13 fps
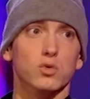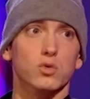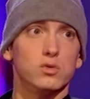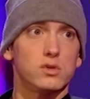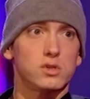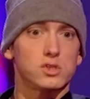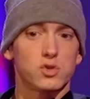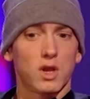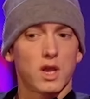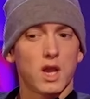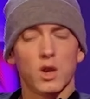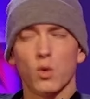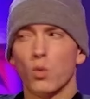autorisée
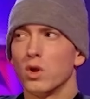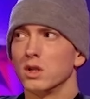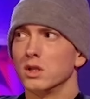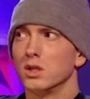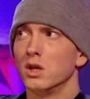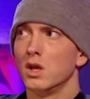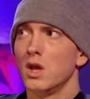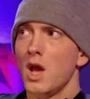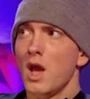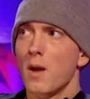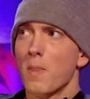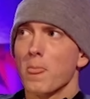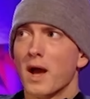de sa chanson Lose
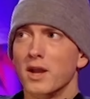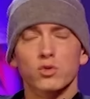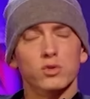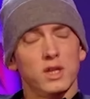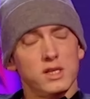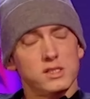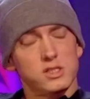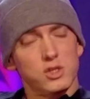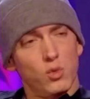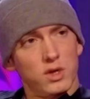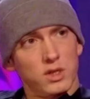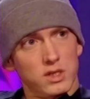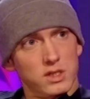Yourself dans
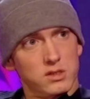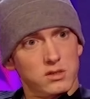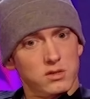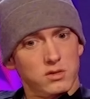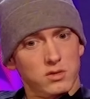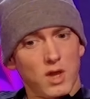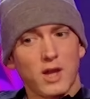une publicité de